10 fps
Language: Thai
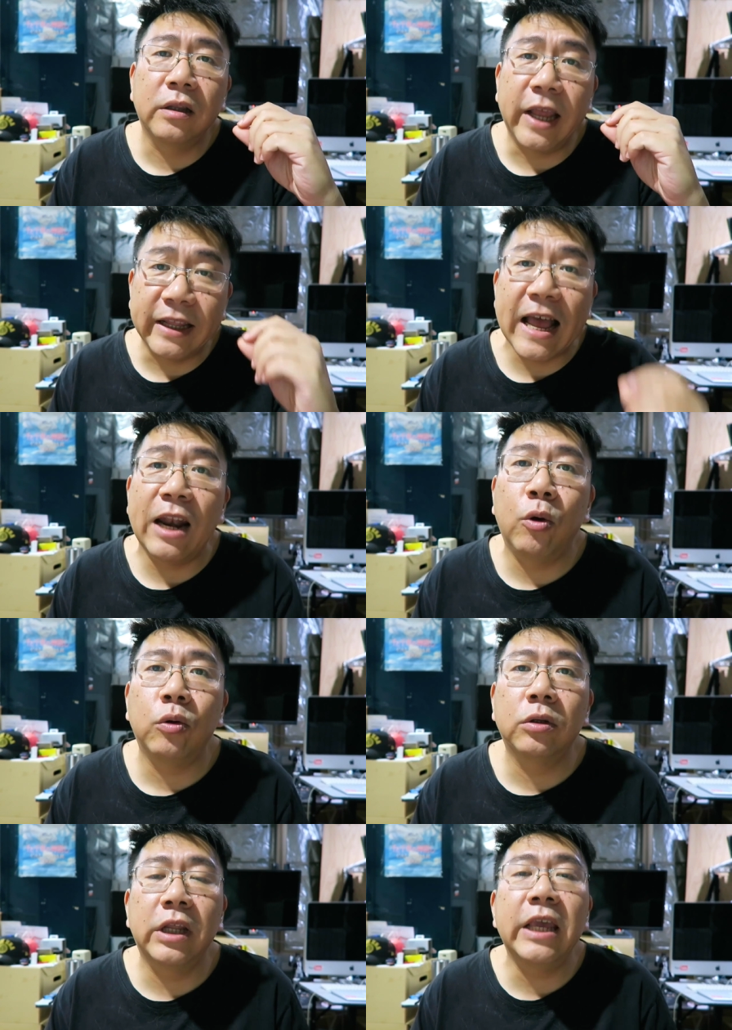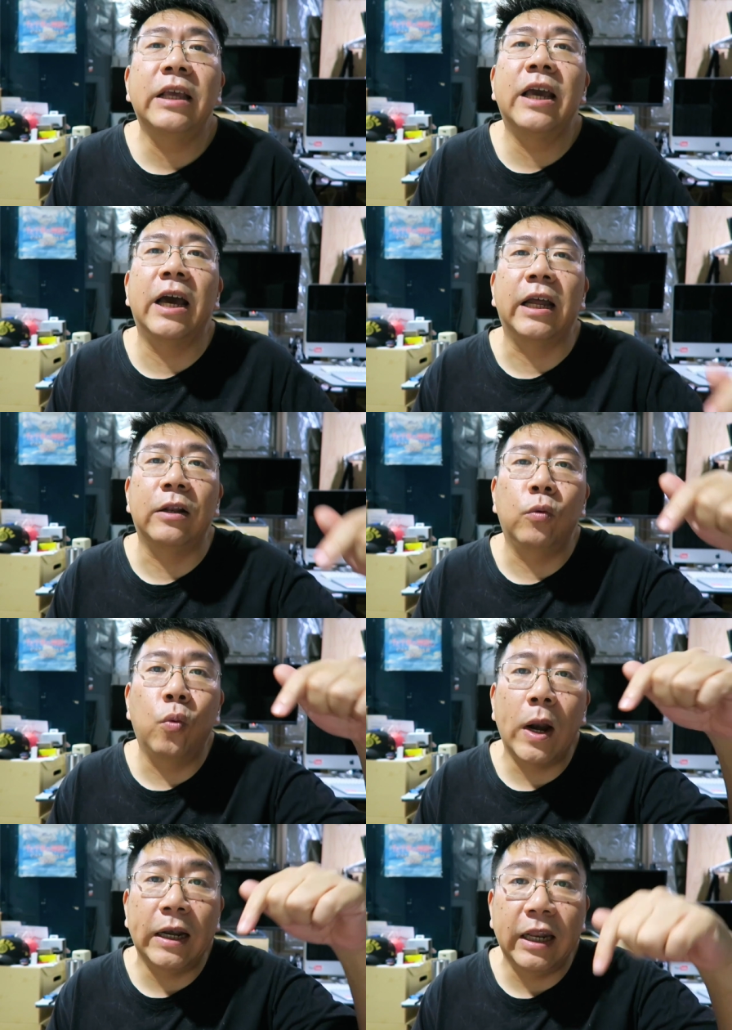เด็กทารกที่เกิด
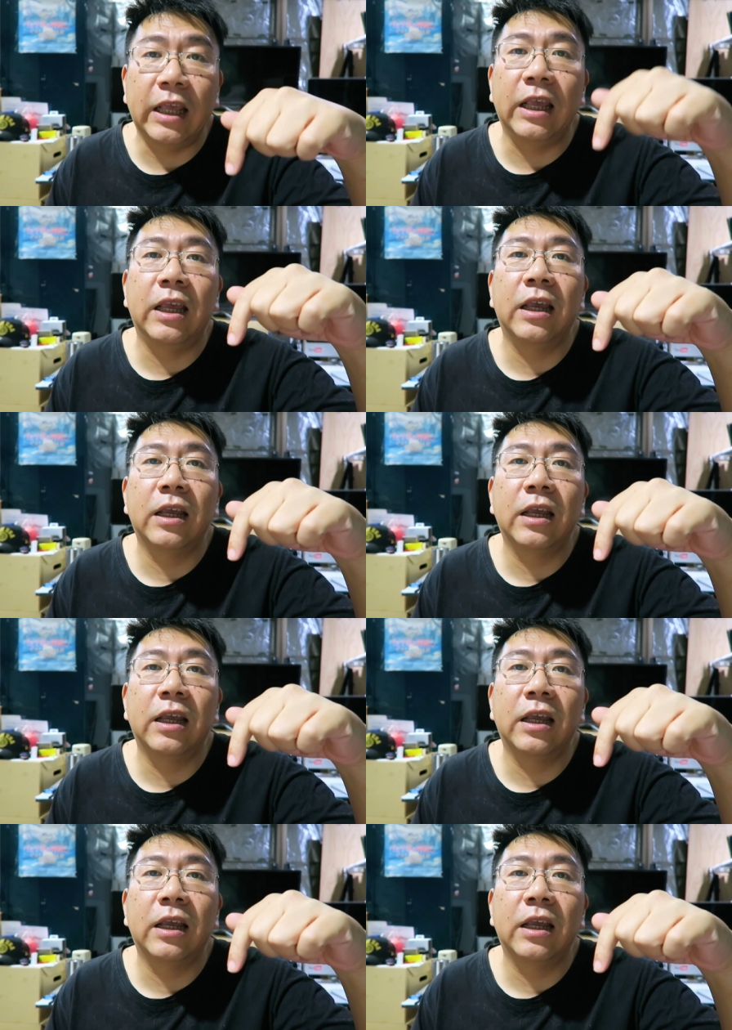วันนี้